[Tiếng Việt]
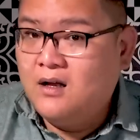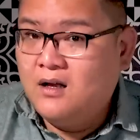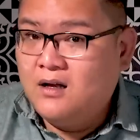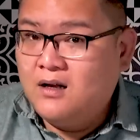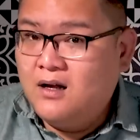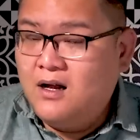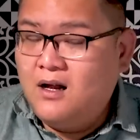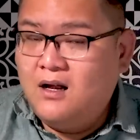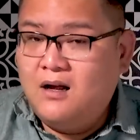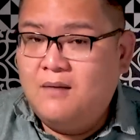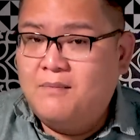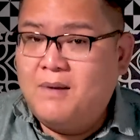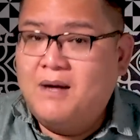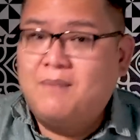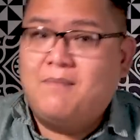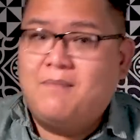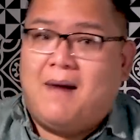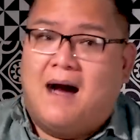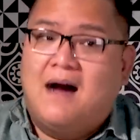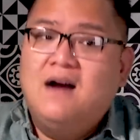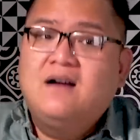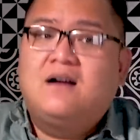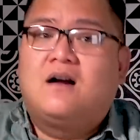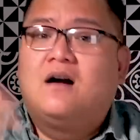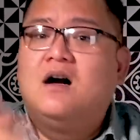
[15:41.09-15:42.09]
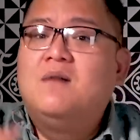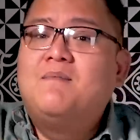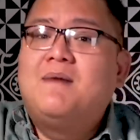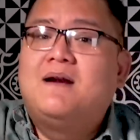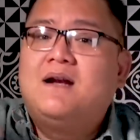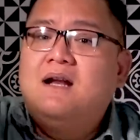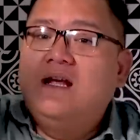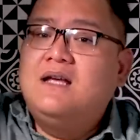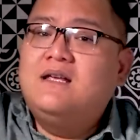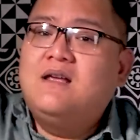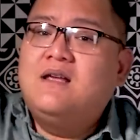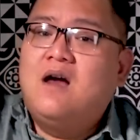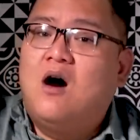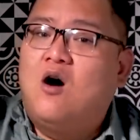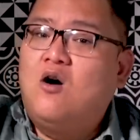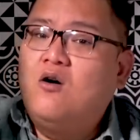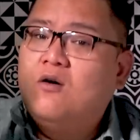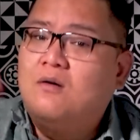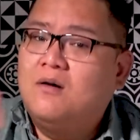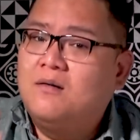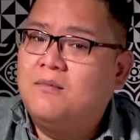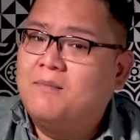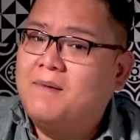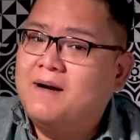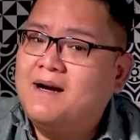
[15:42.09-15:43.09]
ờ, mình mở cửa mình đi vô
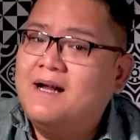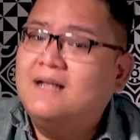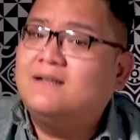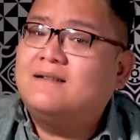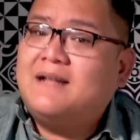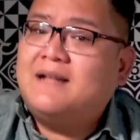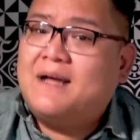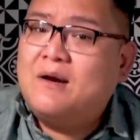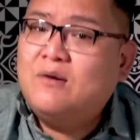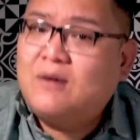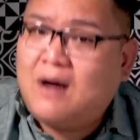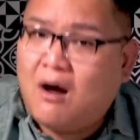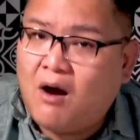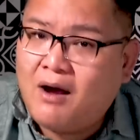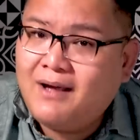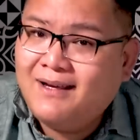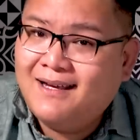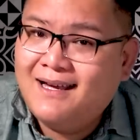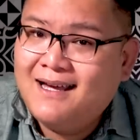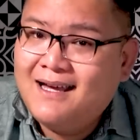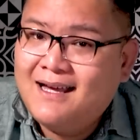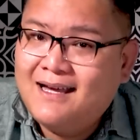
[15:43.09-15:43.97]
mình đi tiểu thôi